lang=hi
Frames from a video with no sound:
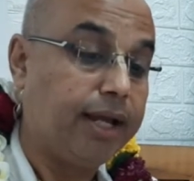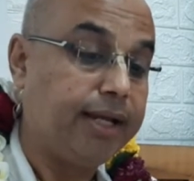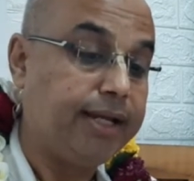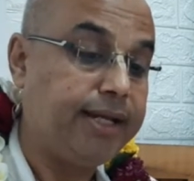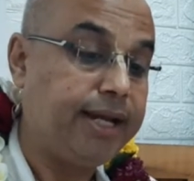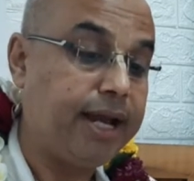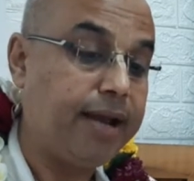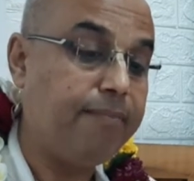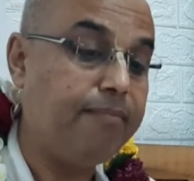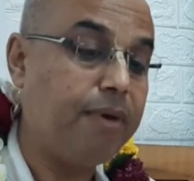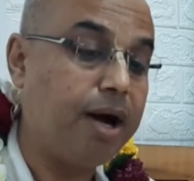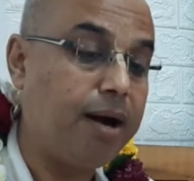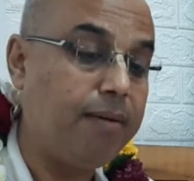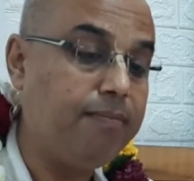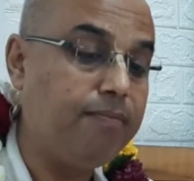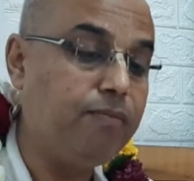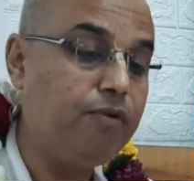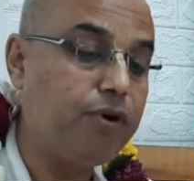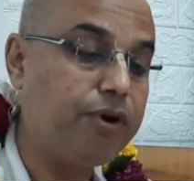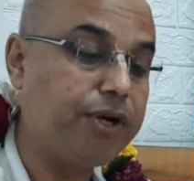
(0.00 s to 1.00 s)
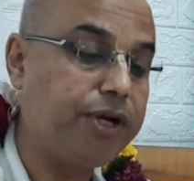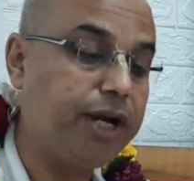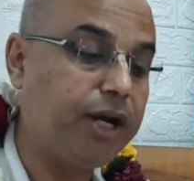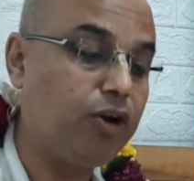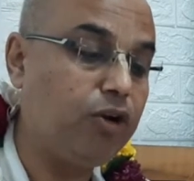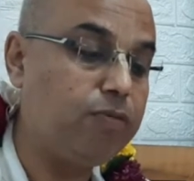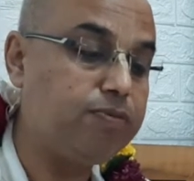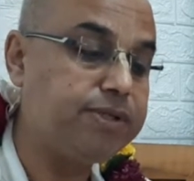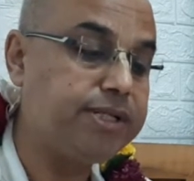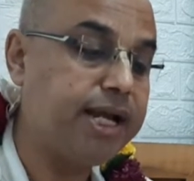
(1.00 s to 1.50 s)
ये बम मुख्य
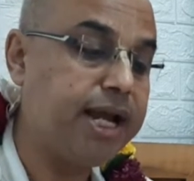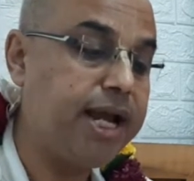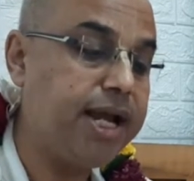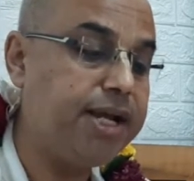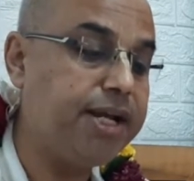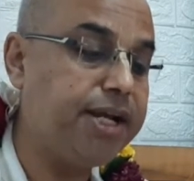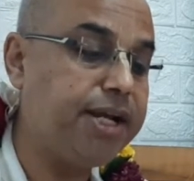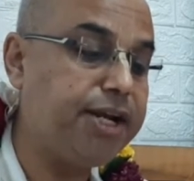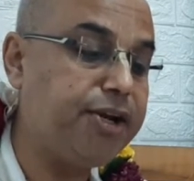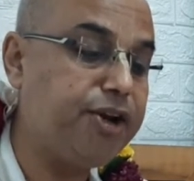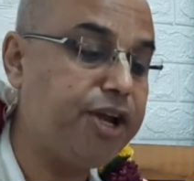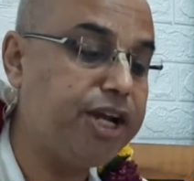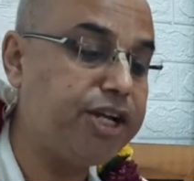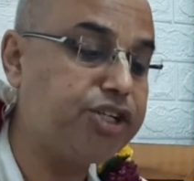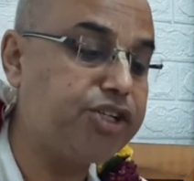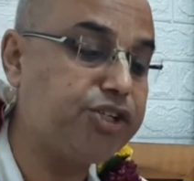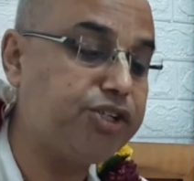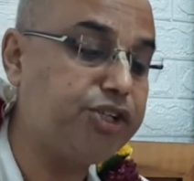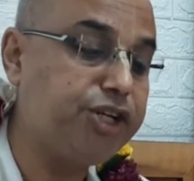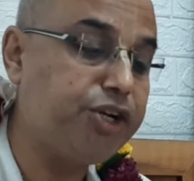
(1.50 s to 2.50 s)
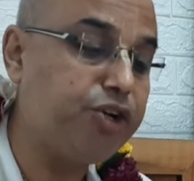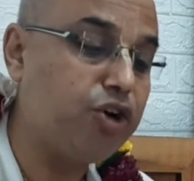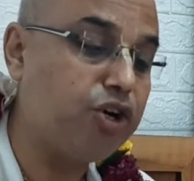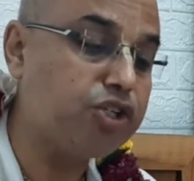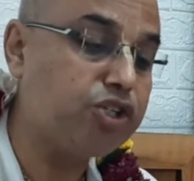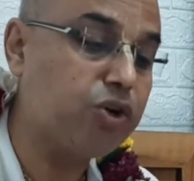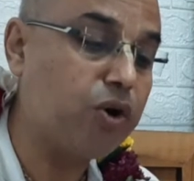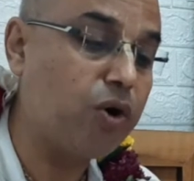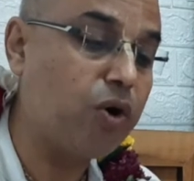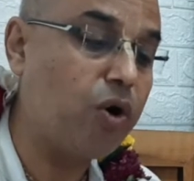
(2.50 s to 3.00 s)
रूप से निर्देश
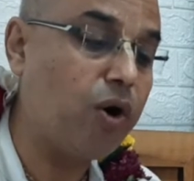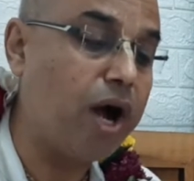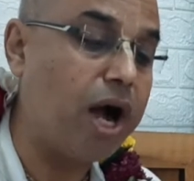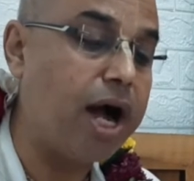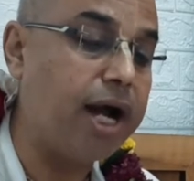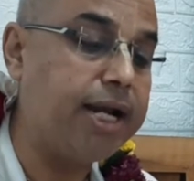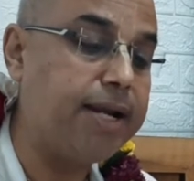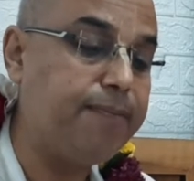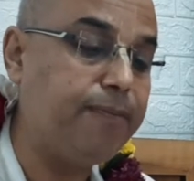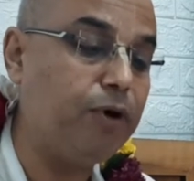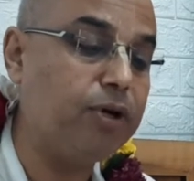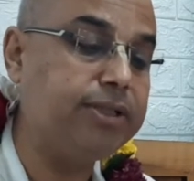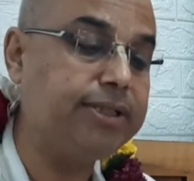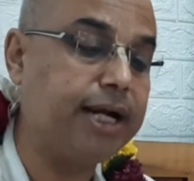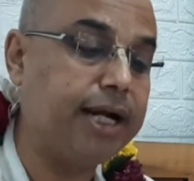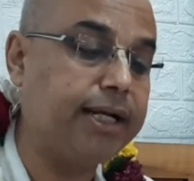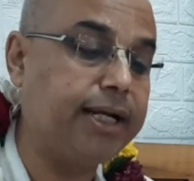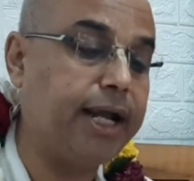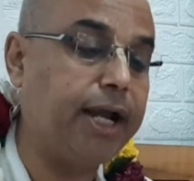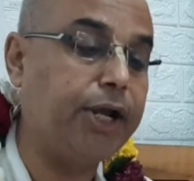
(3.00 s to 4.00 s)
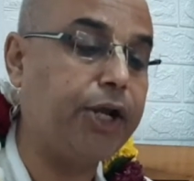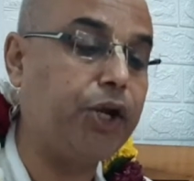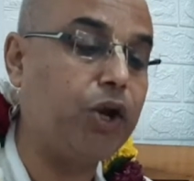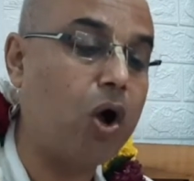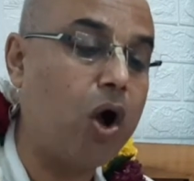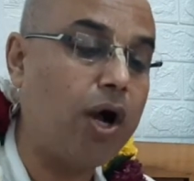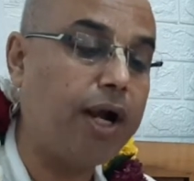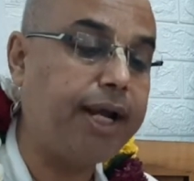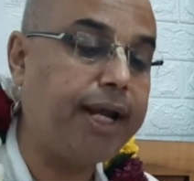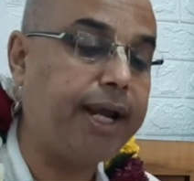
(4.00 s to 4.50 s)
निर्दोषों को हानि पहुंचाते हैं
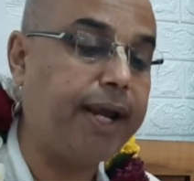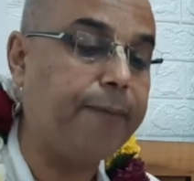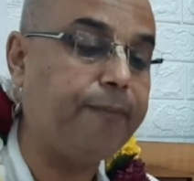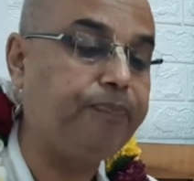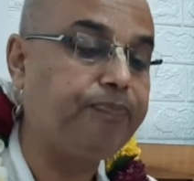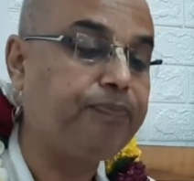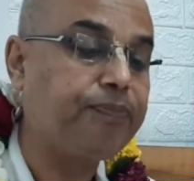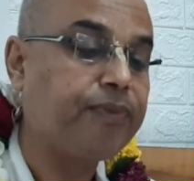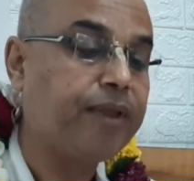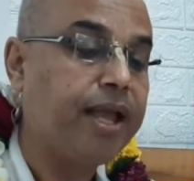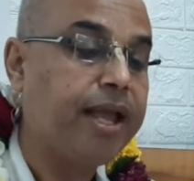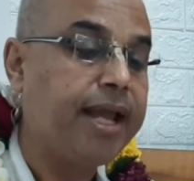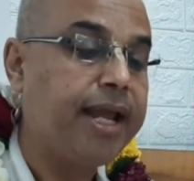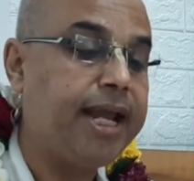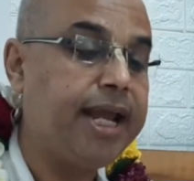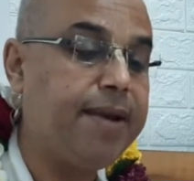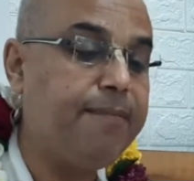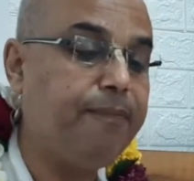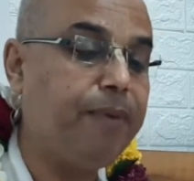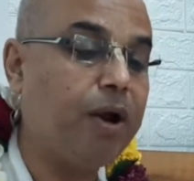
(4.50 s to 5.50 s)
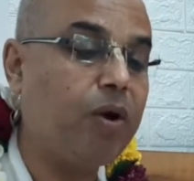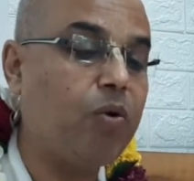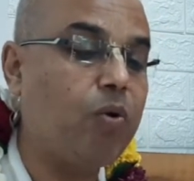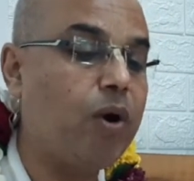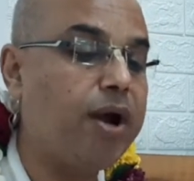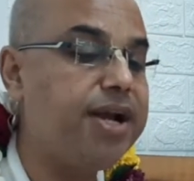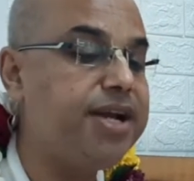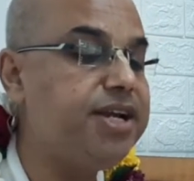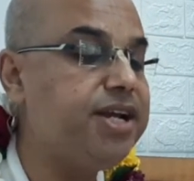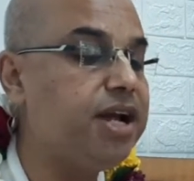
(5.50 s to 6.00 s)
क्योंकि इन पर
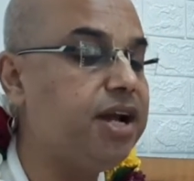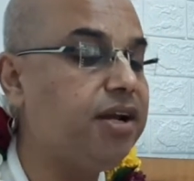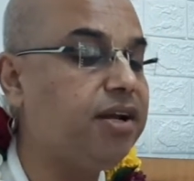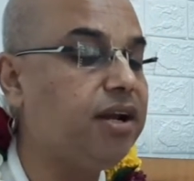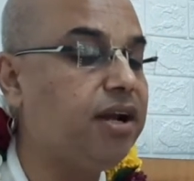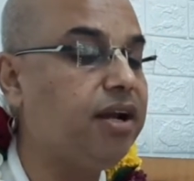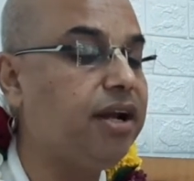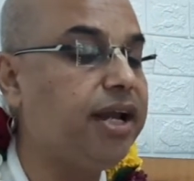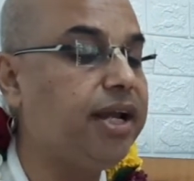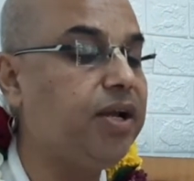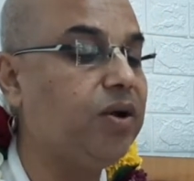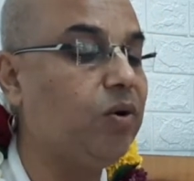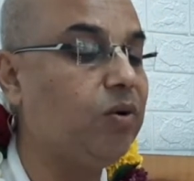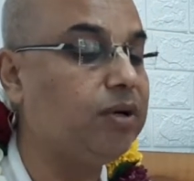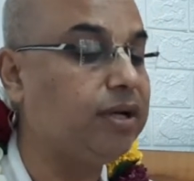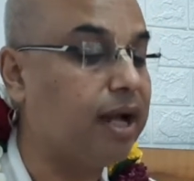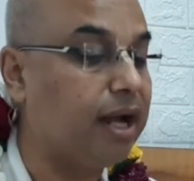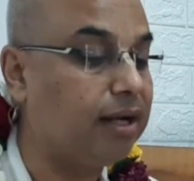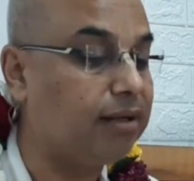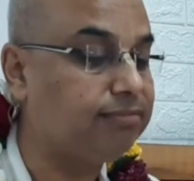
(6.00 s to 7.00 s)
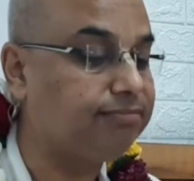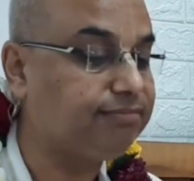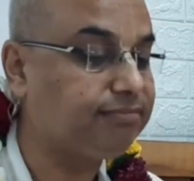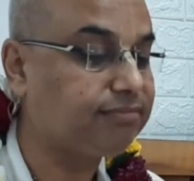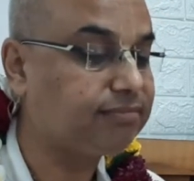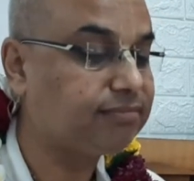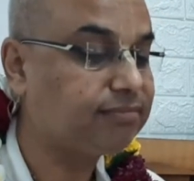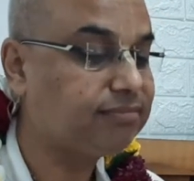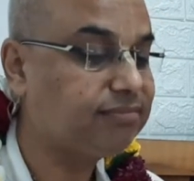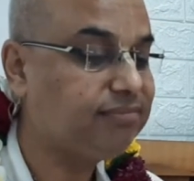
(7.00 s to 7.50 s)
कोई नियंत्रण नहीं होता
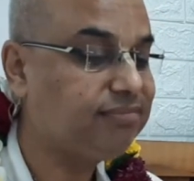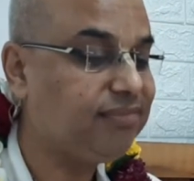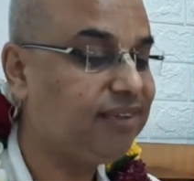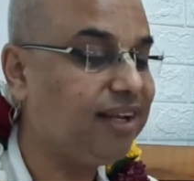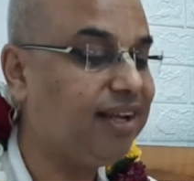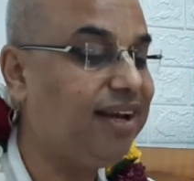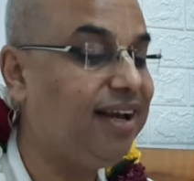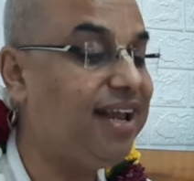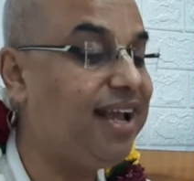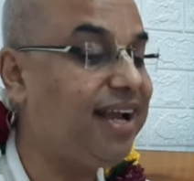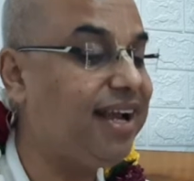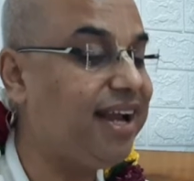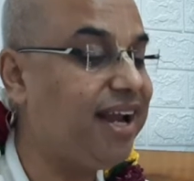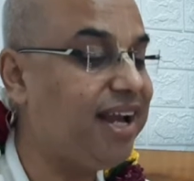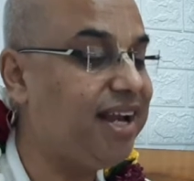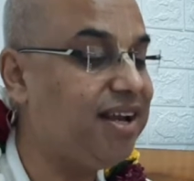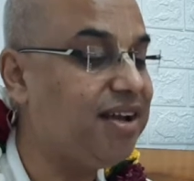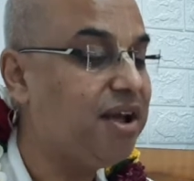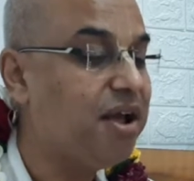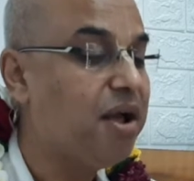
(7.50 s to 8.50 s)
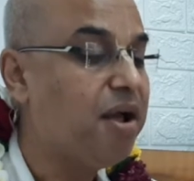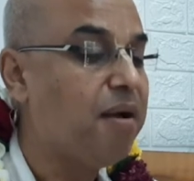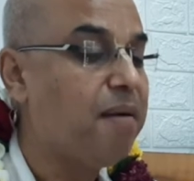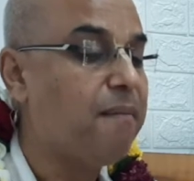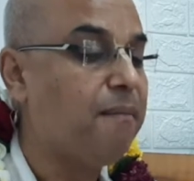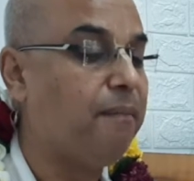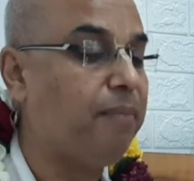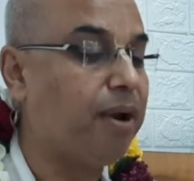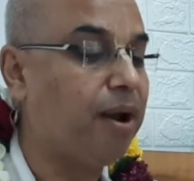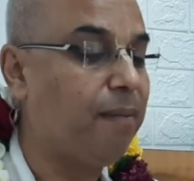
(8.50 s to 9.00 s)
लेकिन
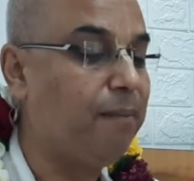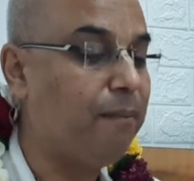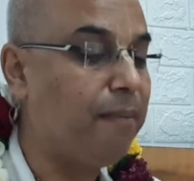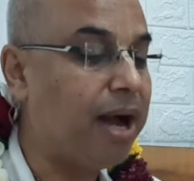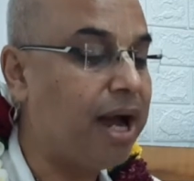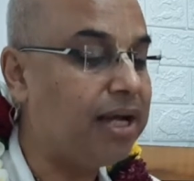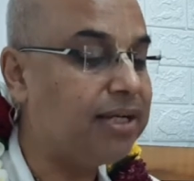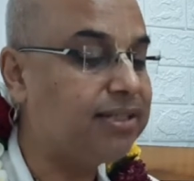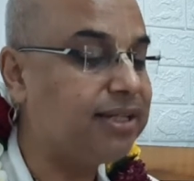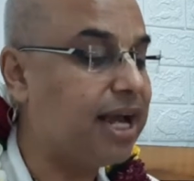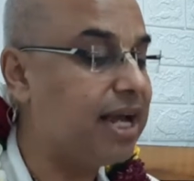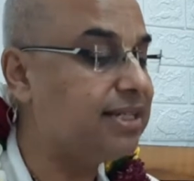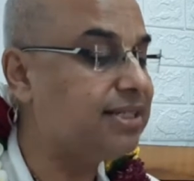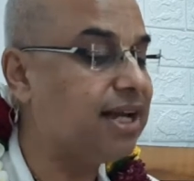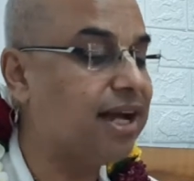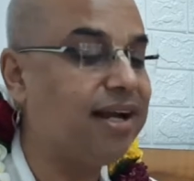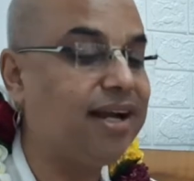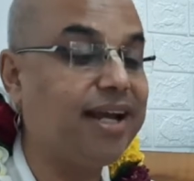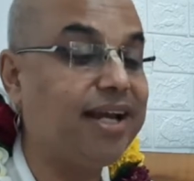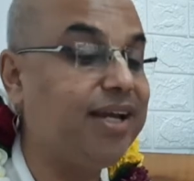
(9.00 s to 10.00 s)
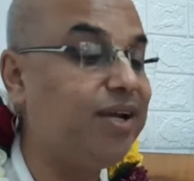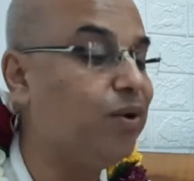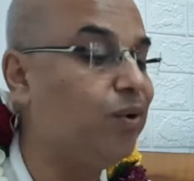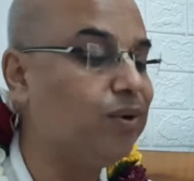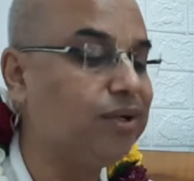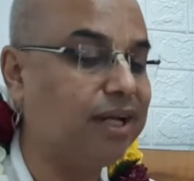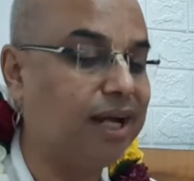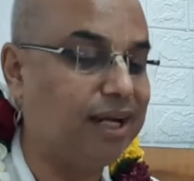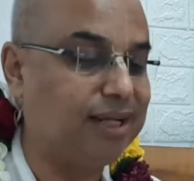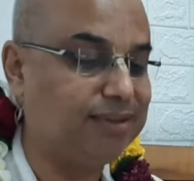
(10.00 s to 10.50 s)
ब्रह्मास्त्र ऐसा नहीं
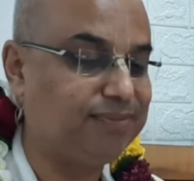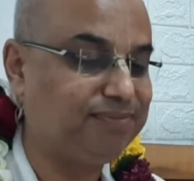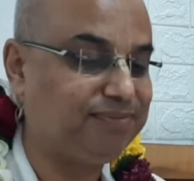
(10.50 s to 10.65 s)
होता